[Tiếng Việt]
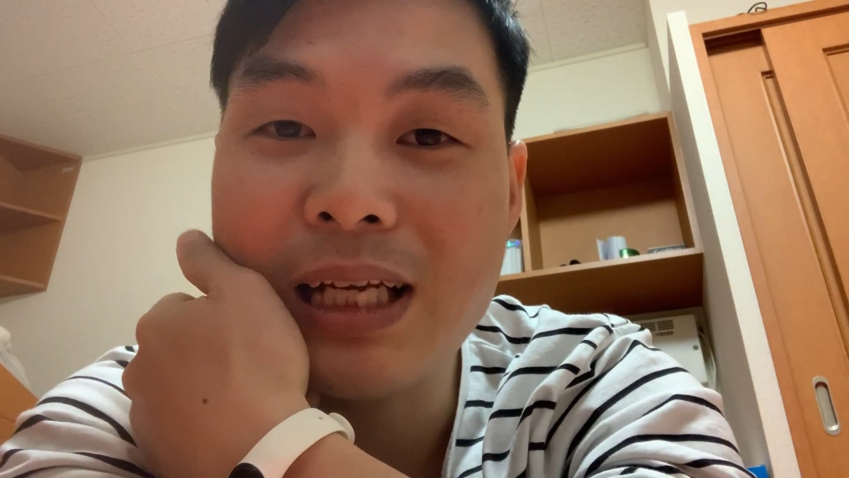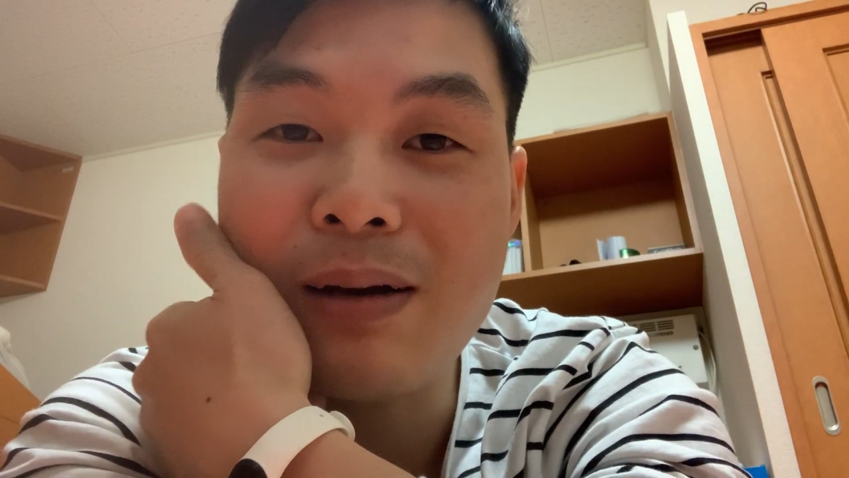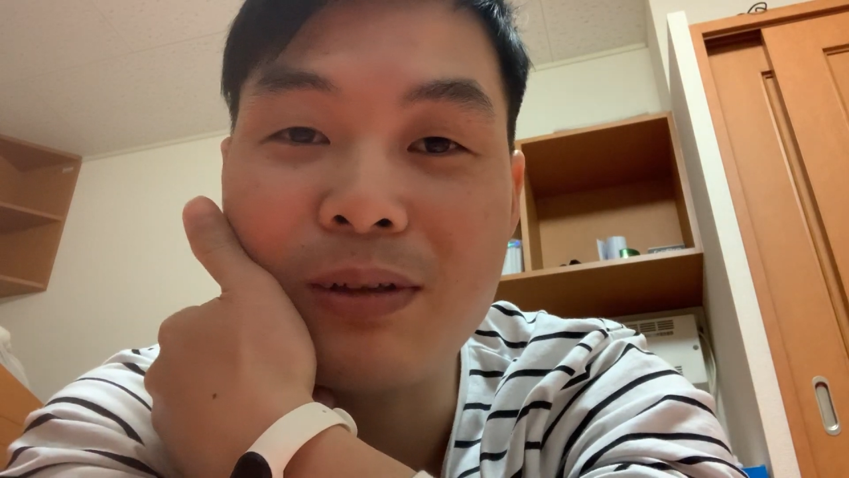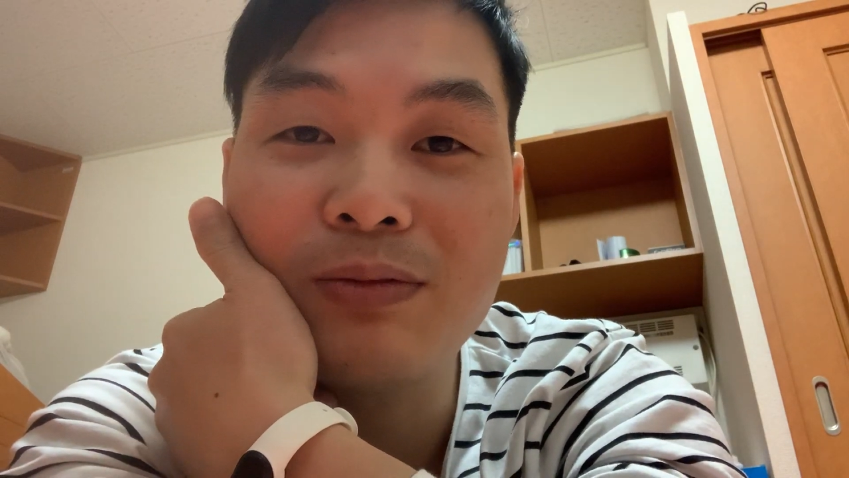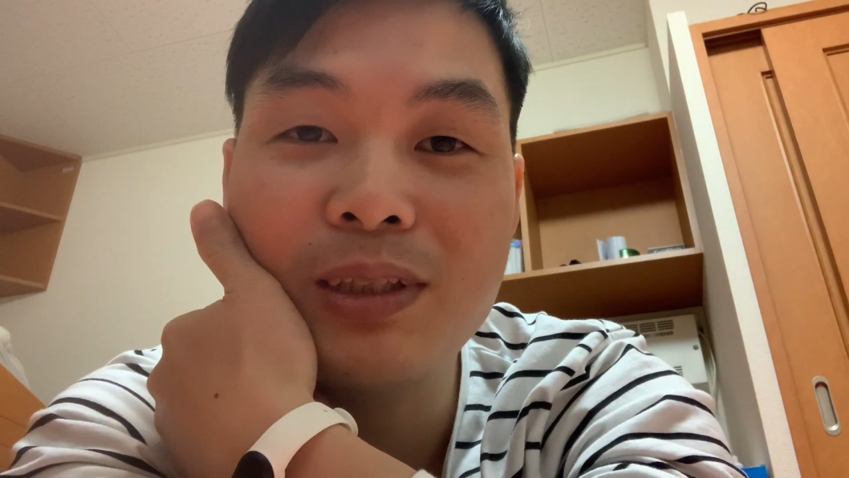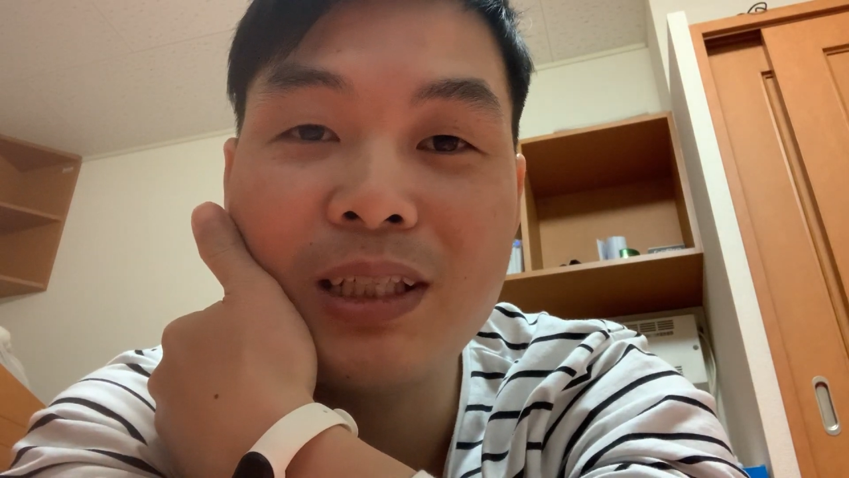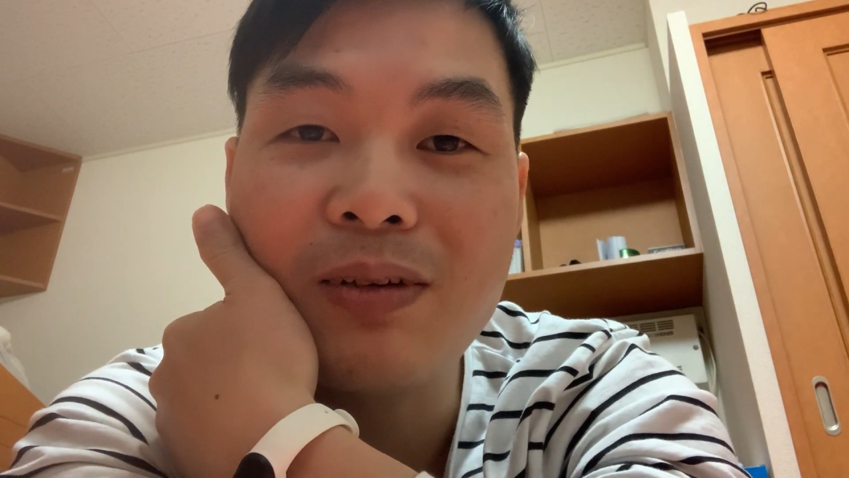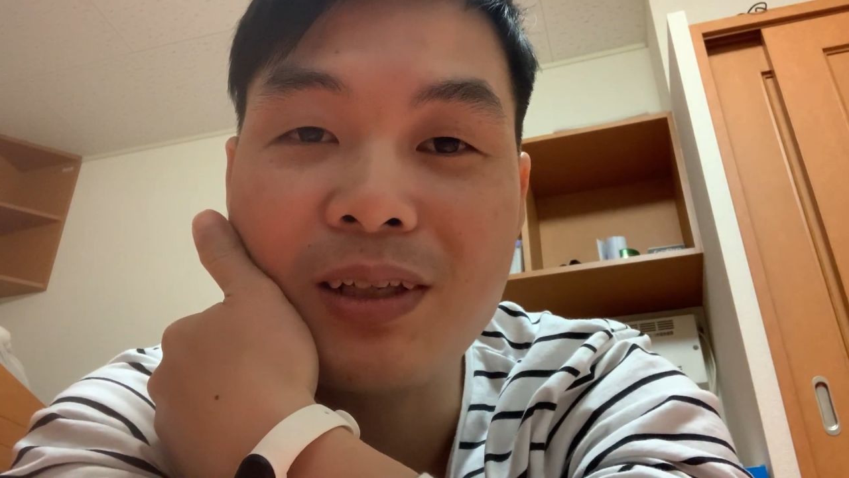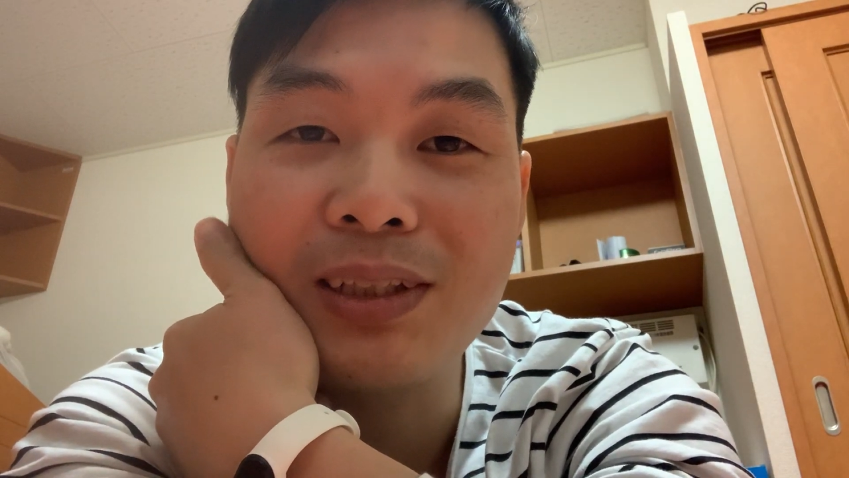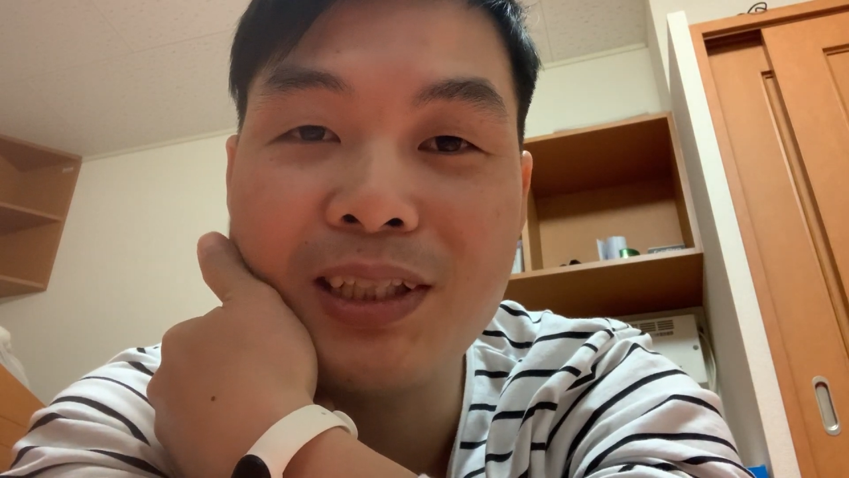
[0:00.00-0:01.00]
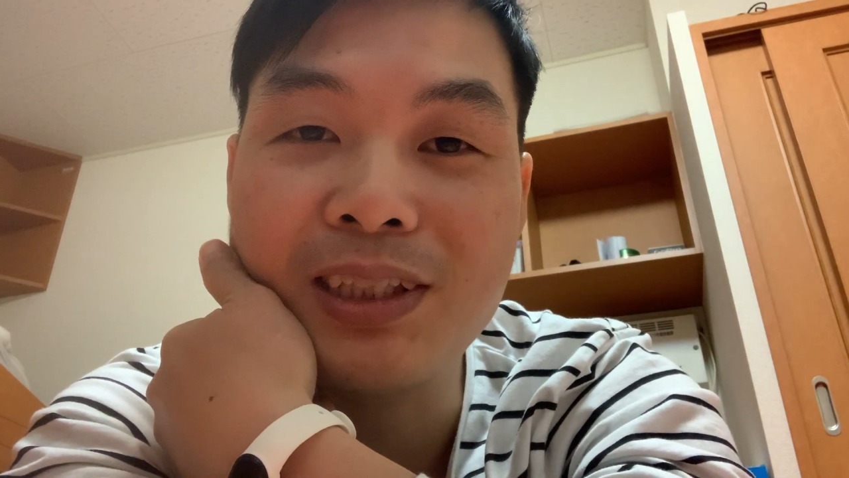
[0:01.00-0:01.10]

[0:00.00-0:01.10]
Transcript: làm cái video này Chia